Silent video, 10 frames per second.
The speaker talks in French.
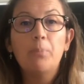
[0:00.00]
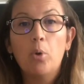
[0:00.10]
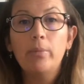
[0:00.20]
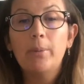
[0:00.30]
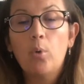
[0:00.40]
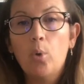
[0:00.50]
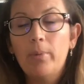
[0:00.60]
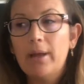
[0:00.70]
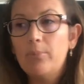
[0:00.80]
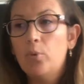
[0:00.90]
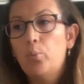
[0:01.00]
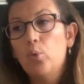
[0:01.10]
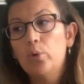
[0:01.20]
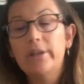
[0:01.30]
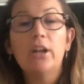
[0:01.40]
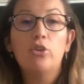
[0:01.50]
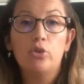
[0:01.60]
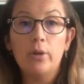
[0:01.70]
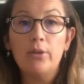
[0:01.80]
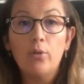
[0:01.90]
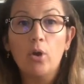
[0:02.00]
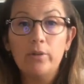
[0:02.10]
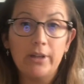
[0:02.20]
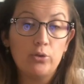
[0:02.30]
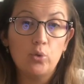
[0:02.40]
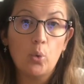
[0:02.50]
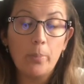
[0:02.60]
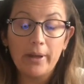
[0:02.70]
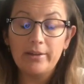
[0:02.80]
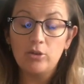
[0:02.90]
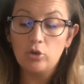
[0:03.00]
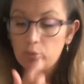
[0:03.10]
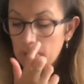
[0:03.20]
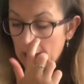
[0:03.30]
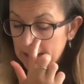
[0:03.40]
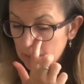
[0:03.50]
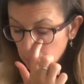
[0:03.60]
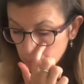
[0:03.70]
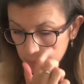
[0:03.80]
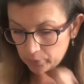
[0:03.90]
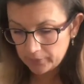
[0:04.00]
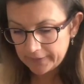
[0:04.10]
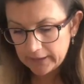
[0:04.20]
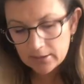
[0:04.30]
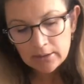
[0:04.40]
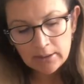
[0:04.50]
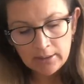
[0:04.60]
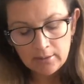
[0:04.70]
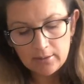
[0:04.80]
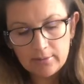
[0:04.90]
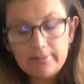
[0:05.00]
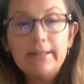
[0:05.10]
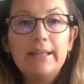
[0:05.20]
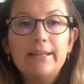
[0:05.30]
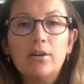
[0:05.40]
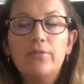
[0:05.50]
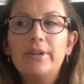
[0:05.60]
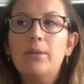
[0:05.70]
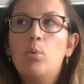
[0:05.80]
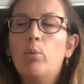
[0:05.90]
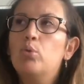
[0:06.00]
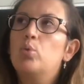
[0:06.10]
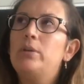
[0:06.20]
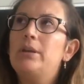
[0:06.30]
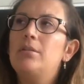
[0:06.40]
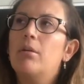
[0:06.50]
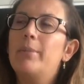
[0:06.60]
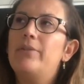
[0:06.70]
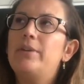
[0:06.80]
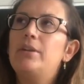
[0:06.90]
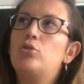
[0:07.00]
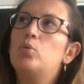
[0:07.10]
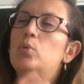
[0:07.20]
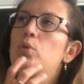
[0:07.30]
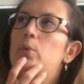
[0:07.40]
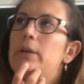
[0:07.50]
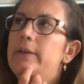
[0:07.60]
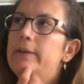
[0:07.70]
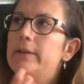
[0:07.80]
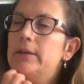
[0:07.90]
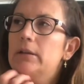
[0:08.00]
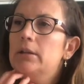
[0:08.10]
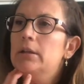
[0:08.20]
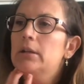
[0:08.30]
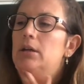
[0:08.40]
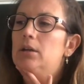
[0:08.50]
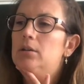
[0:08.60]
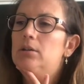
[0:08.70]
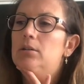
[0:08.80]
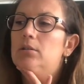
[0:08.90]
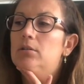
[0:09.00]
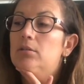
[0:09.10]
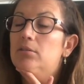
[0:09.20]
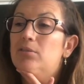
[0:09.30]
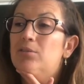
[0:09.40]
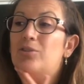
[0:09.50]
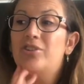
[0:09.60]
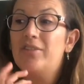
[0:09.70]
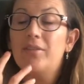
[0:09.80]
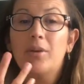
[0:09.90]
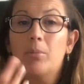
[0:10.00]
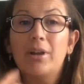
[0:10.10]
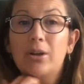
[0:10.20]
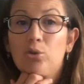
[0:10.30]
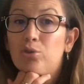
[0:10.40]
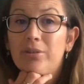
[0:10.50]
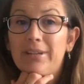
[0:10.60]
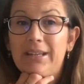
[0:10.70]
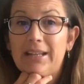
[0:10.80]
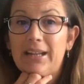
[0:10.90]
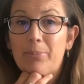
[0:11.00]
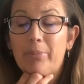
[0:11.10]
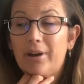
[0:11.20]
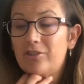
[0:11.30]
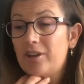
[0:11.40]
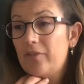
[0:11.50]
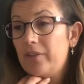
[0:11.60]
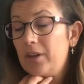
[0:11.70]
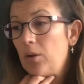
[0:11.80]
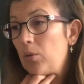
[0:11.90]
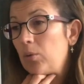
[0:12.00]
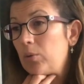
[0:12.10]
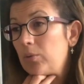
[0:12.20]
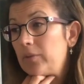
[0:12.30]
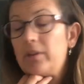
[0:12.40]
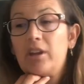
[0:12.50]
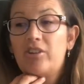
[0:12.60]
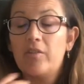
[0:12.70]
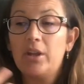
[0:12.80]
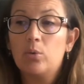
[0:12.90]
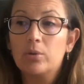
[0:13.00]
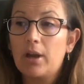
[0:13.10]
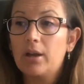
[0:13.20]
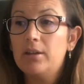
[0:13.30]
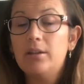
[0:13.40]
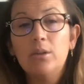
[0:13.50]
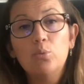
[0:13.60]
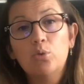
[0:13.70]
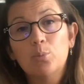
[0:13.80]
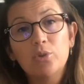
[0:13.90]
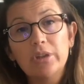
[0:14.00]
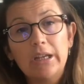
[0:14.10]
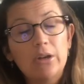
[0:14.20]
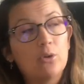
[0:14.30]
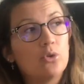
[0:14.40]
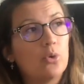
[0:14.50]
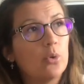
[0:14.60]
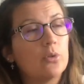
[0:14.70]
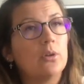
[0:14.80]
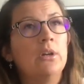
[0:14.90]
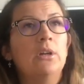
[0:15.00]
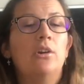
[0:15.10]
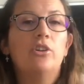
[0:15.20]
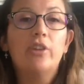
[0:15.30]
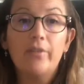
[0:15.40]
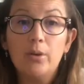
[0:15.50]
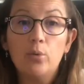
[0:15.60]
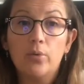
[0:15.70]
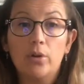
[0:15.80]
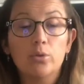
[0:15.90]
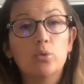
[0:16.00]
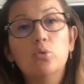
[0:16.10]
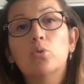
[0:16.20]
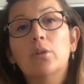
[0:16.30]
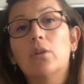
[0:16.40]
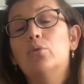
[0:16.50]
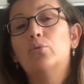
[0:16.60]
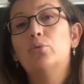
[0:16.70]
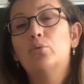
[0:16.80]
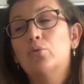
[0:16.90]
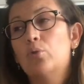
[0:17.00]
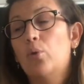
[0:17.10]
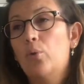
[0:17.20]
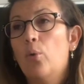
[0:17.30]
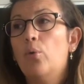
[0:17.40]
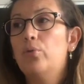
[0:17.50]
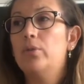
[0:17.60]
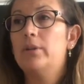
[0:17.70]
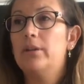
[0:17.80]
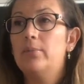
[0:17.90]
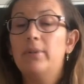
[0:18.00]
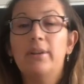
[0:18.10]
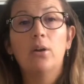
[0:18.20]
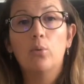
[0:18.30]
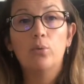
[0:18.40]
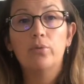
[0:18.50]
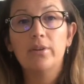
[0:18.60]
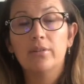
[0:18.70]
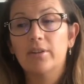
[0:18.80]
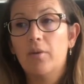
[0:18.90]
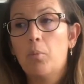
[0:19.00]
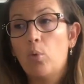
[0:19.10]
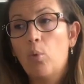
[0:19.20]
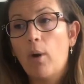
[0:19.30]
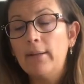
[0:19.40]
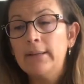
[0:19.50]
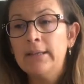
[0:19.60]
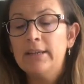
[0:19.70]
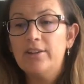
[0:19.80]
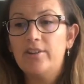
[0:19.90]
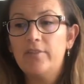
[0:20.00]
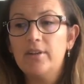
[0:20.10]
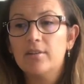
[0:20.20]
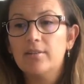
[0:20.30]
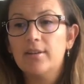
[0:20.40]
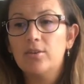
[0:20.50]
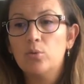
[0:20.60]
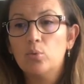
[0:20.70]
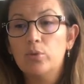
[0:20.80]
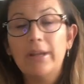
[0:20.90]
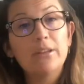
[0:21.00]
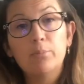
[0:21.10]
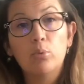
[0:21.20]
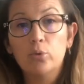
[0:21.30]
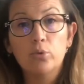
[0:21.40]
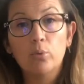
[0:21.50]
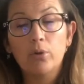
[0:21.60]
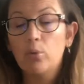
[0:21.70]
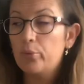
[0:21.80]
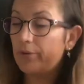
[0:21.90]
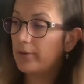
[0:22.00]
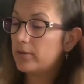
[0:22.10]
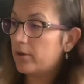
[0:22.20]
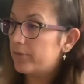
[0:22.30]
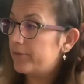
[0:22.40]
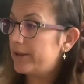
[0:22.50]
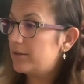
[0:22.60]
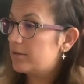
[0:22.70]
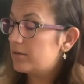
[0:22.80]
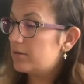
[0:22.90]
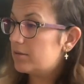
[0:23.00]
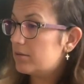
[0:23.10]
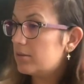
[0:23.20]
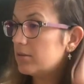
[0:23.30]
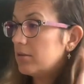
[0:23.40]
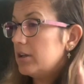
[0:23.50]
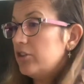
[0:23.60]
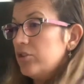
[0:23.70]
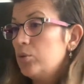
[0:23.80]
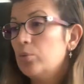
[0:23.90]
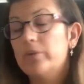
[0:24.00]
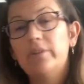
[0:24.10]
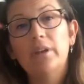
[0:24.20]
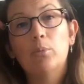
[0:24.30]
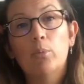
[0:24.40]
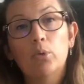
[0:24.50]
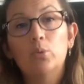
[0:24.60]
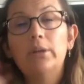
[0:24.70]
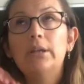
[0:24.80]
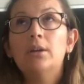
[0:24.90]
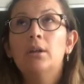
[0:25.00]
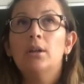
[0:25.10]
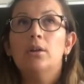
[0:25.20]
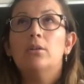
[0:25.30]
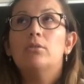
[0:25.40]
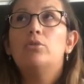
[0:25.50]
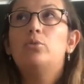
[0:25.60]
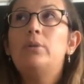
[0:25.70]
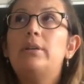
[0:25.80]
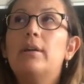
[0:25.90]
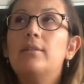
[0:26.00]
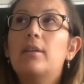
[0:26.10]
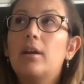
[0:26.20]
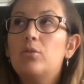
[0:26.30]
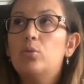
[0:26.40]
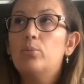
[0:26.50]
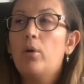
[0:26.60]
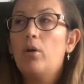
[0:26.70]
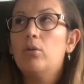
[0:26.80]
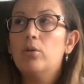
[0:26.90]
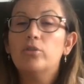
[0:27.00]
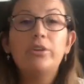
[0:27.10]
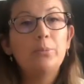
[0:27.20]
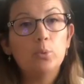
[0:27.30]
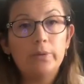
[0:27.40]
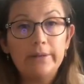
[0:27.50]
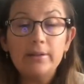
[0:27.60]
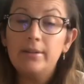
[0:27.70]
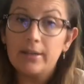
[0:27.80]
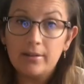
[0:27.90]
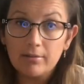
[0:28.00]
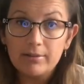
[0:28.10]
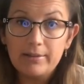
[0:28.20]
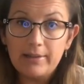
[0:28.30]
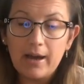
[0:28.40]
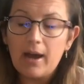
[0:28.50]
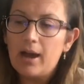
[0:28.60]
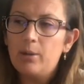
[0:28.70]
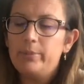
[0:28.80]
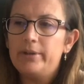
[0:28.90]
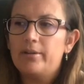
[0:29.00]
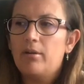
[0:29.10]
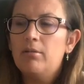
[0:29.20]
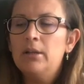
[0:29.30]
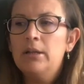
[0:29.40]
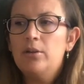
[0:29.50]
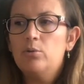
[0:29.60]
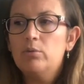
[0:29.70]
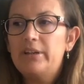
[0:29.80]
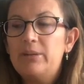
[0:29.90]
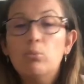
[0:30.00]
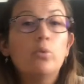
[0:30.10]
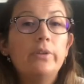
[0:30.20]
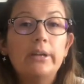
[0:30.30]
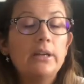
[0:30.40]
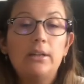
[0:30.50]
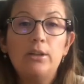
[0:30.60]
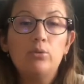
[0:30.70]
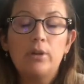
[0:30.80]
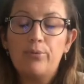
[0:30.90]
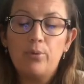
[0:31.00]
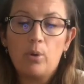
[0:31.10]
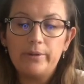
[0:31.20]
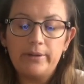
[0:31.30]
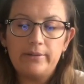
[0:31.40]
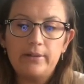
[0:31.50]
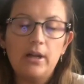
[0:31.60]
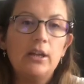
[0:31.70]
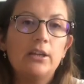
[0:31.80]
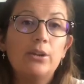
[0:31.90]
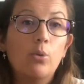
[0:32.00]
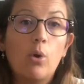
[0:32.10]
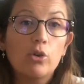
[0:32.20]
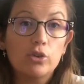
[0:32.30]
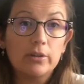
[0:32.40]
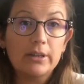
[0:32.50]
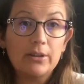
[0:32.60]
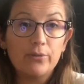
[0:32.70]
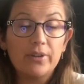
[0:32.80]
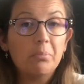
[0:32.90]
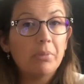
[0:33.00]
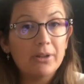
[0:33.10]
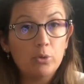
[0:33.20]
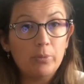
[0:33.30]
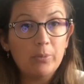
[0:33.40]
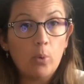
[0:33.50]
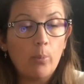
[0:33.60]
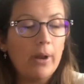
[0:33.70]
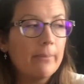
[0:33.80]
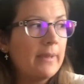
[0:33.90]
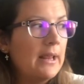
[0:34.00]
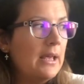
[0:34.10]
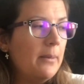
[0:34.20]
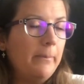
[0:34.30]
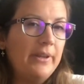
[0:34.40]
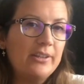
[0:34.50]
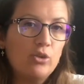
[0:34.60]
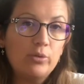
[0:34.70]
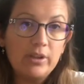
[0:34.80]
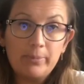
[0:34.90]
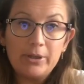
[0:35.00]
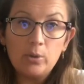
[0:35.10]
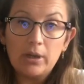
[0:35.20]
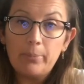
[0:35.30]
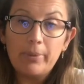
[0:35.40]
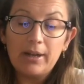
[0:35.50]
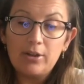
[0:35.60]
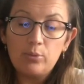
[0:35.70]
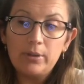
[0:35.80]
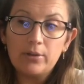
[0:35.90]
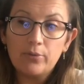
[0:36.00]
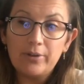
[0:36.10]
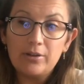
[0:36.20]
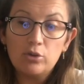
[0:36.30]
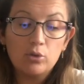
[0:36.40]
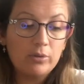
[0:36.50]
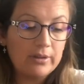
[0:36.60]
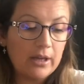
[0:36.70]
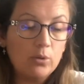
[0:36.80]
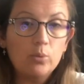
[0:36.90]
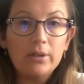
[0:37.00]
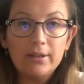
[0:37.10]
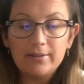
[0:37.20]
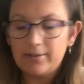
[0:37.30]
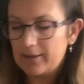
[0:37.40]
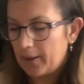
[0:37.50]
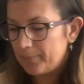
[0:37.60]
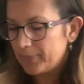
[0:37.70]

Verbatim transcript: premiers problèmes pour lequel je suis allée voir une naturopathe et je suis allée consulter. Euh, c'est-à-dire qu'en fait, à un moment donné, dans ma vie, je me suis dit euh, que j'avais vraiment quelque chose qui n'allait pas. J'avais, euh, dès que j'avais des contrariétés ou que je mangeais quelque chose, j'avais le ventre toujours tendu, toujours gonfle, qui se à gonfler sans savoir pourquoi. J'avais une sensation d'explosion dans le ventre, en fait. et j'ai eu aussi, à un moment donné, suite à un traitement antibiotique, des candidats albicans, donc qui m'ont déréglé toute la flore intestinale et qui ont engendré, en fait, plein de petits problèmes. Mais ça, je vous expliquerai par la suite en fait ce que ça a donné, etc.